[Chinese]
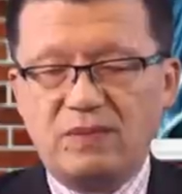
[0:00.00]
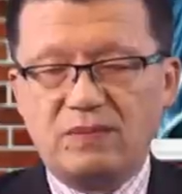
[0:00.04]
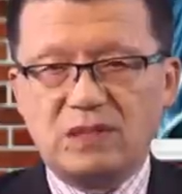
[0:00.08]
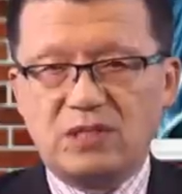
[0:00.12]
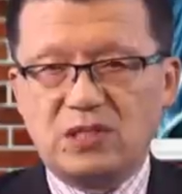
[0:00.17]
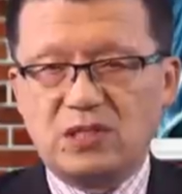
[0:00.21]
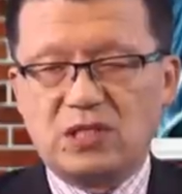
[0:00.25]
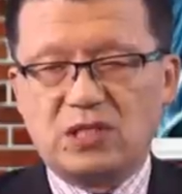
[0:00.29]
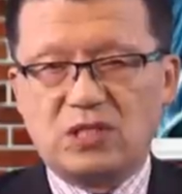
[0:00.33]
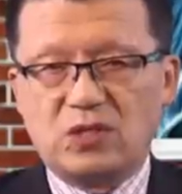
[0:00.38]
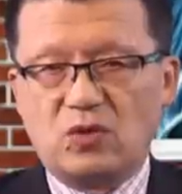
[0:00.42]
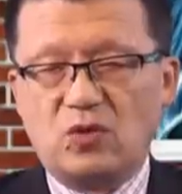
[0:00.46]

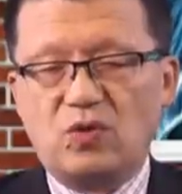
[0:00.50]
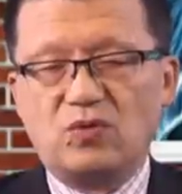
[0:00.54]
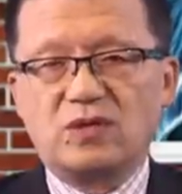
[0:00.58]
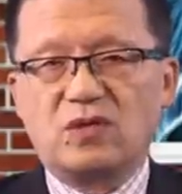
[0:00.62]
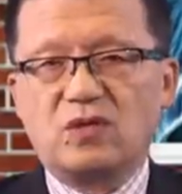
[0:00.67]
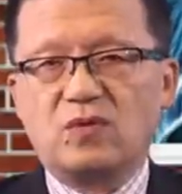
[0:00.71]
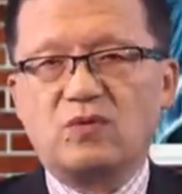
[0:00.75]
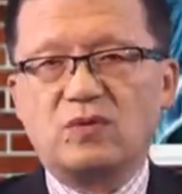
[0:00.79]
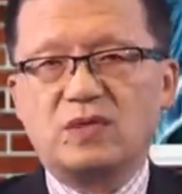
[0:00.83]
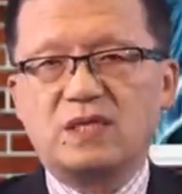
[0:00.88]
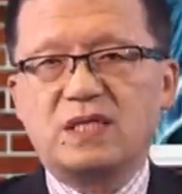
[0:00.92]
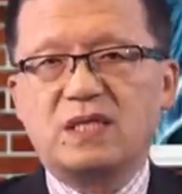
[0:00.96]
指控
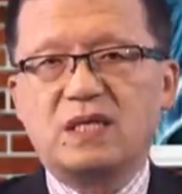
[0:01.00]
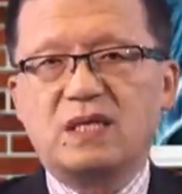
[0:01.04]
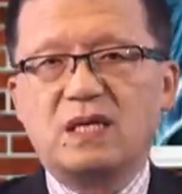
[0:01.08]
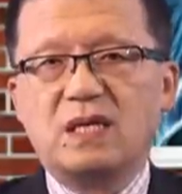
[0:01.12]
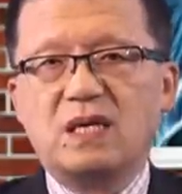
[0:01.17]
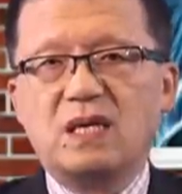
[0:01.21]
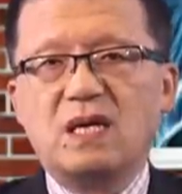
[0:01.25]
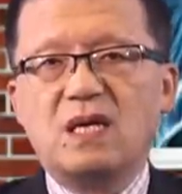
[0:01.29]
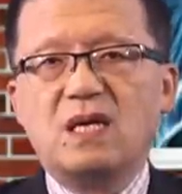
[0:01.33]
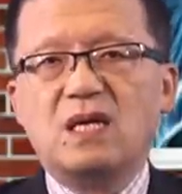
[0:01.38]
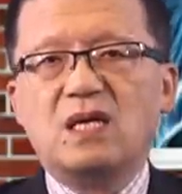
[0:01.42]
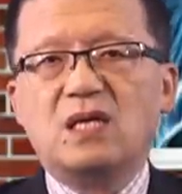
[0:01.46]
的东西，
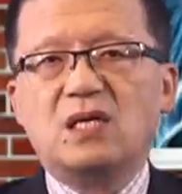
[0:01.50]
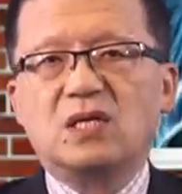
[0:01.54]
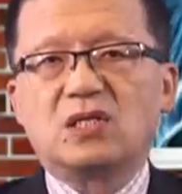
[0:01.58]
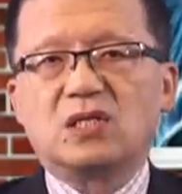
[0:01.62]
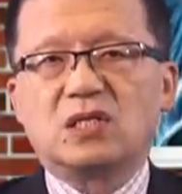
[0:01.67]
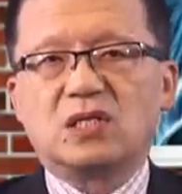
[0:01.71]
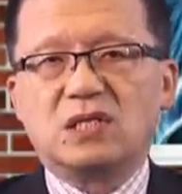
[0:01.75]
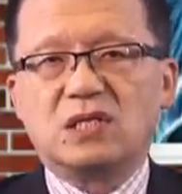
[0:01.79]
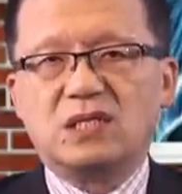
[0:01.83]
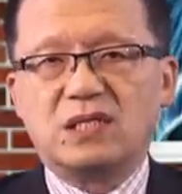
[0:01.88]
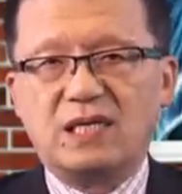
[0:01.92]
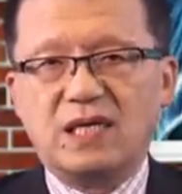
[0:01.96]

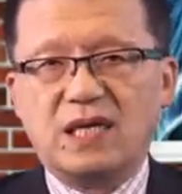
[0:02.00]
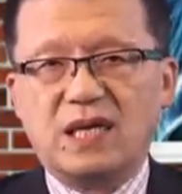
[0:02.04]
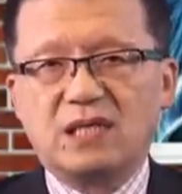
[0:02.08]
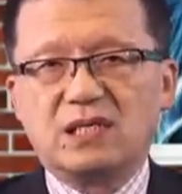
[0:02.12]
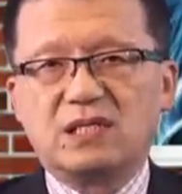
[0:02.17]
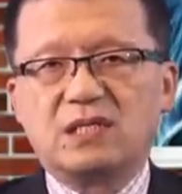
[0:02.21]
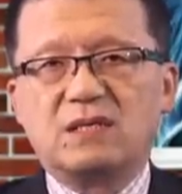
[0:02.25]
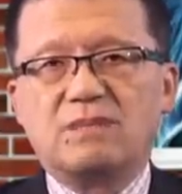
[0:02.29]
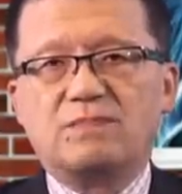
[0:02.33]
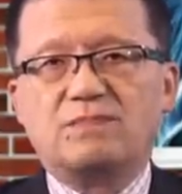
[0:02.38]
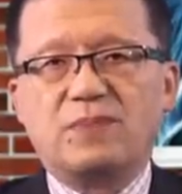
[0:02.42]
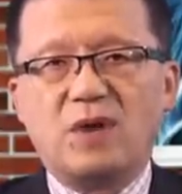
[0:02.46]
实际上
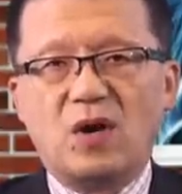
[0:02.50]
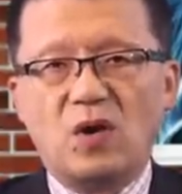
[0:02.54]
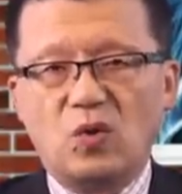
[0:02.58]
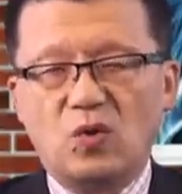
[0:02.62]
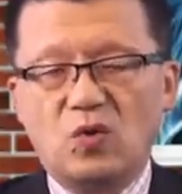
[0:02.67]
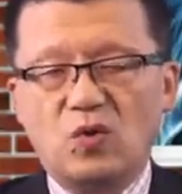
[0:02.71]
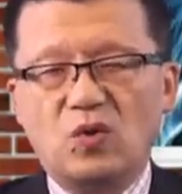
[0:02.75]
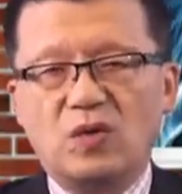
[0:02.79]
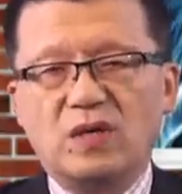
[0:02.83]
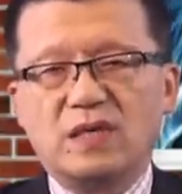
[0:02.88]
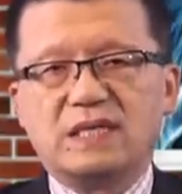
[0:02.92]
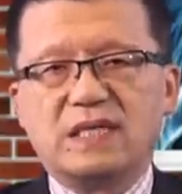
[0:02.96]
是包
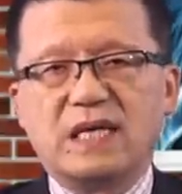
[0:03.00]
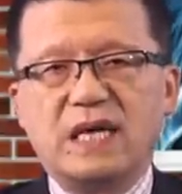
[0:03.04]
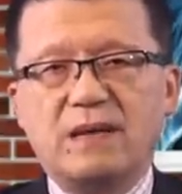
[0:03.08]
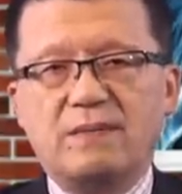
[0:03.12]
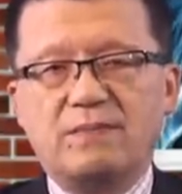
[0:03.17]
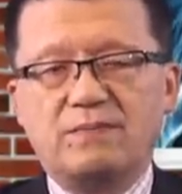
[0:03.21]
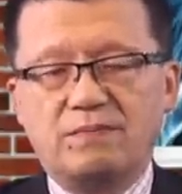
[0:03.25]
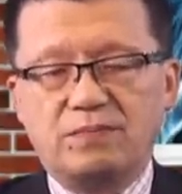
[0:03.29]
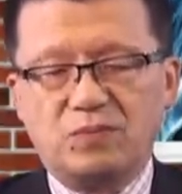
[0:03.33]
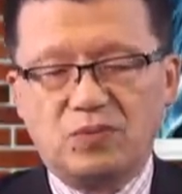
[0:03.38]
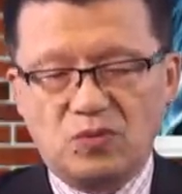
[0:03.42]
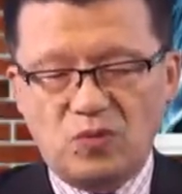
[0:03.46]
括在
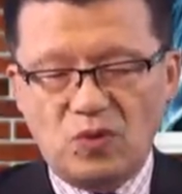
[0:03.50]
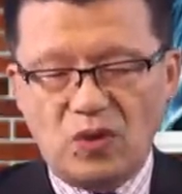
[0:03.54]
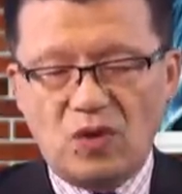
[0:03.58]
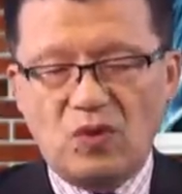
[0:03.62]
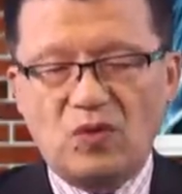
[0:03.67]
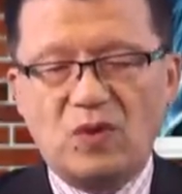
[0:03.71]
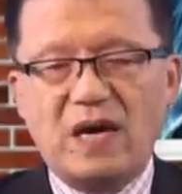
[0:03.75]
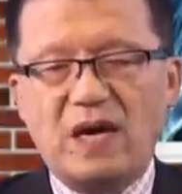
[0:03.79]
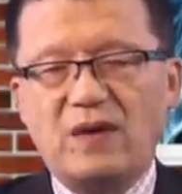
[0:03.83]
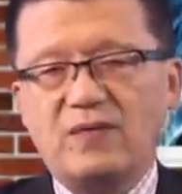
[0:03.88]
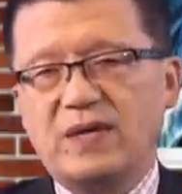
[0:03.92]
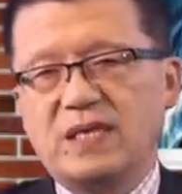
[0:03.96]
对
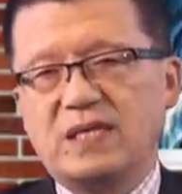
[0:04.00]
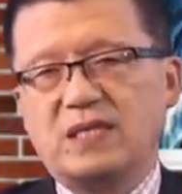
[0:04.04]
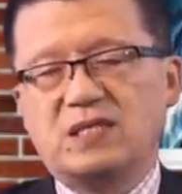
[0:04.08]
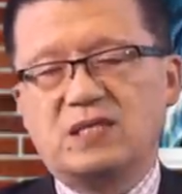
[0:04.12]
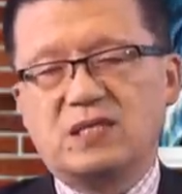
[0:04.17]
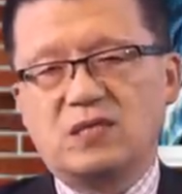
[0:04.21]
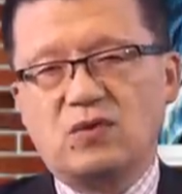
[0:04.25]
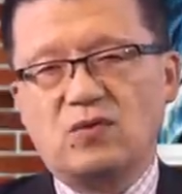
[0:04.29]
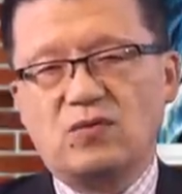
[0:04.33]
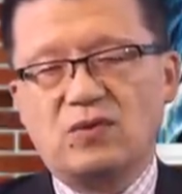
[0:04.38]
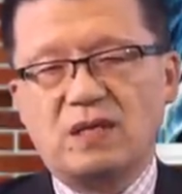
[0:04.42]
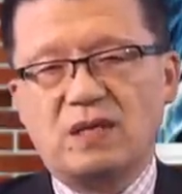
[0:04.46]
华为的
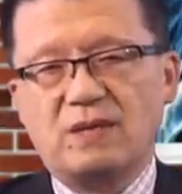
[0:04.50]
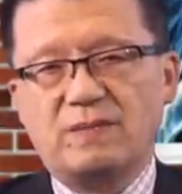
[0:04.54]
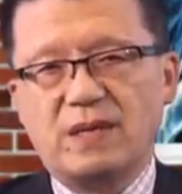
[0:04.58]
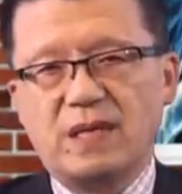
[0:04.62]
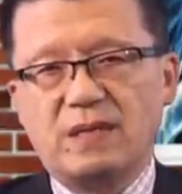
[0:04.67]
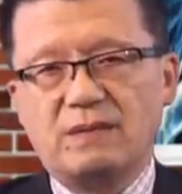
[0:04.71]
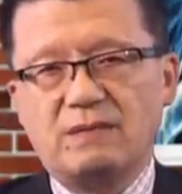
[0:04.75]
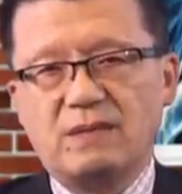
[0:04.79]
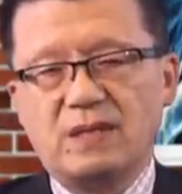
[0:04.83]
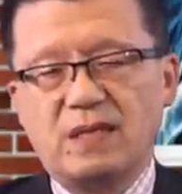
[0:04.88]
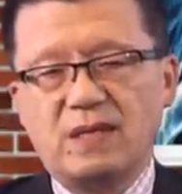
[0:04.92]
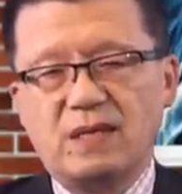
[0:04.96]
指控里边。